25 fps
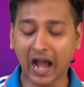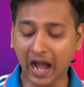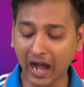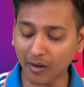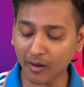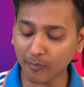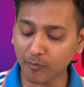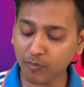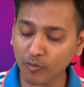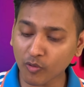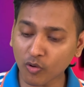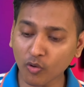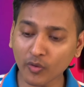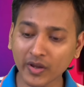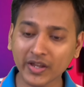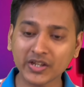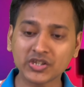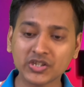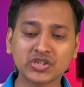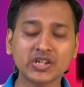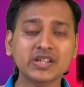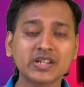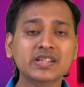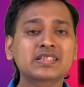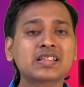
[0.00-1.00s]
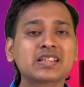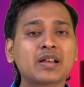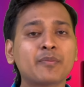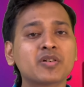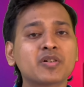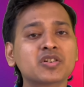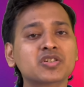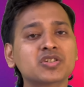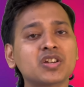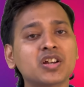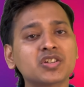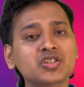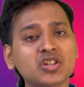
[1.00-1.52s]
आपको ये चीज
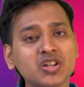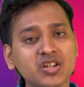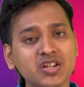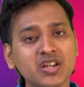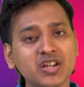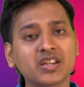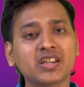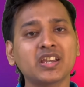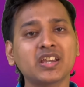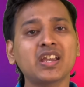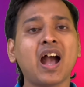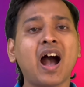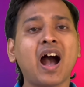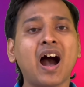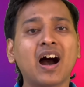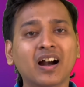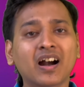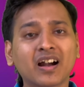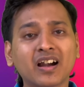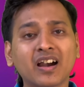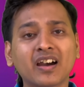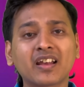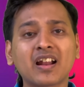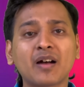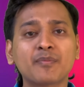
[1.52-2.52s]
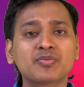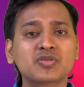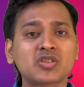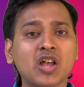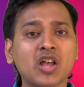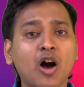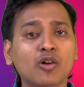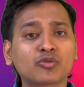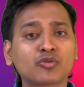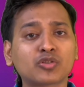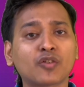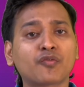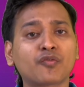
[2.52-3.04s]
समझना चाहिए कि अगर आप
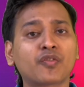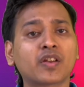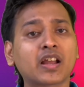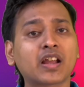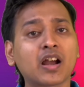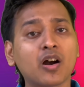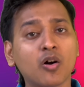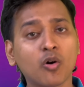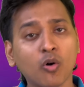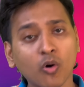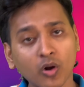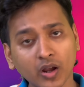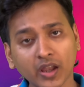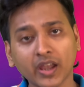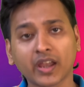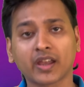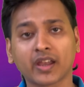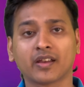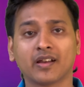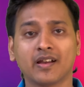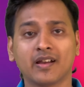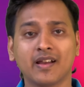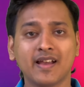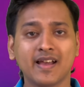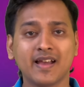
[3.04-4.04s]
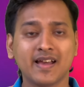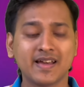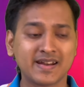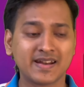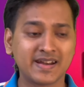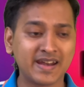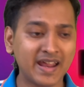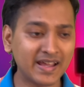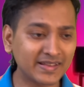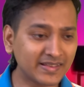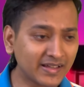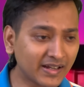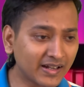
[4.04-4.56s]
साउथ अफ्रीका होके
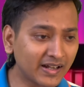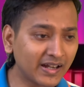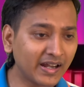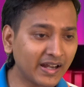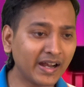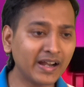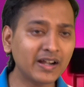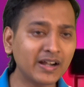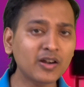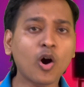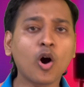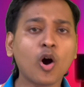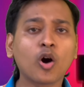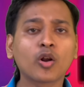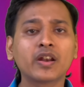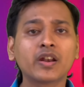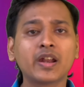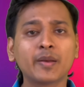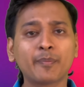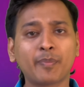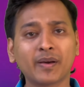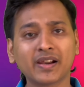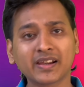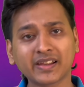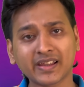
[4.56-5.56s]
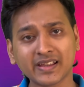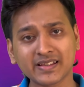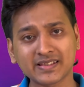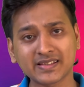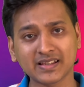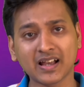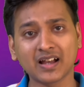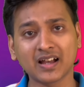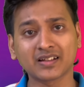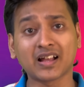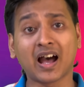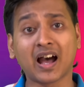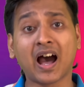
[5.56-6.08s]
नेदरलैंड और नेपाल के
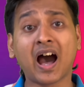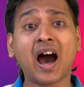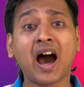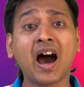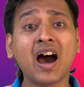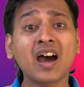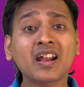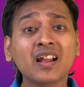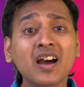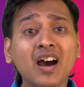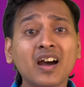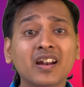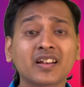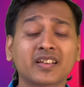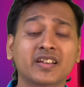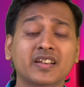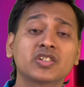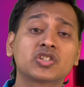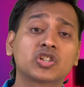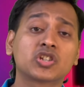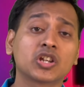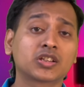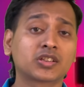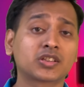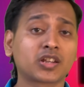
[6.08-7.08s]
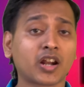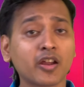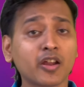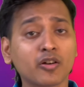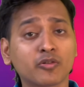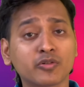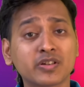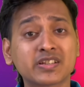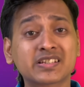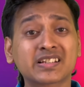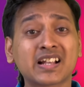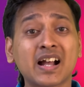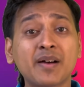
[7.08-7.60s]
साथ हार हार के जीत रहे हो
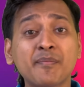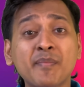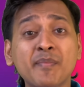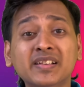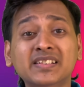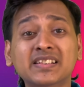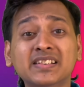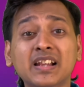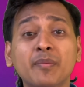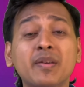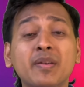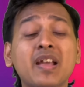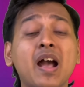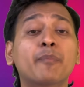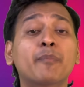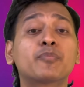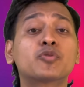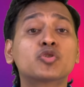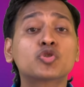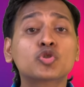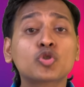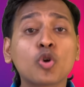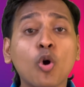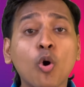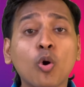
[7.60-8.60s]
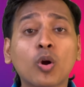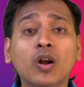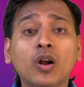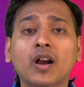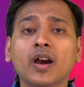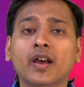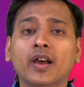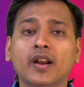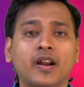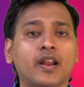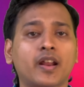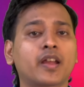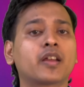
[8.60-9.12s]
इसका मतलब है आप चोक
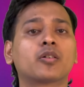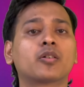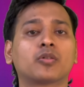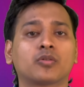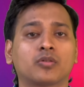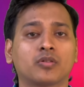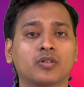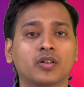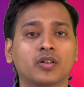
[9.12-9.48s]
कर रहे हो